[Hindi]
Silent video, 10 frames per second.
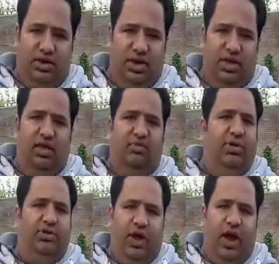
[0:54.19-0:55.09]
जी
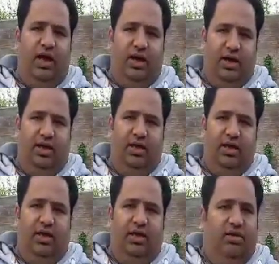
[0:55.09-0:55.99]
बिहाड़ा गई
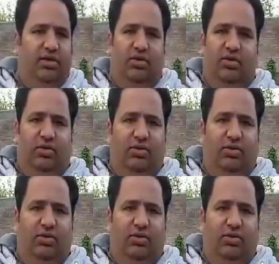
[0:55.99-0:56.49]
तो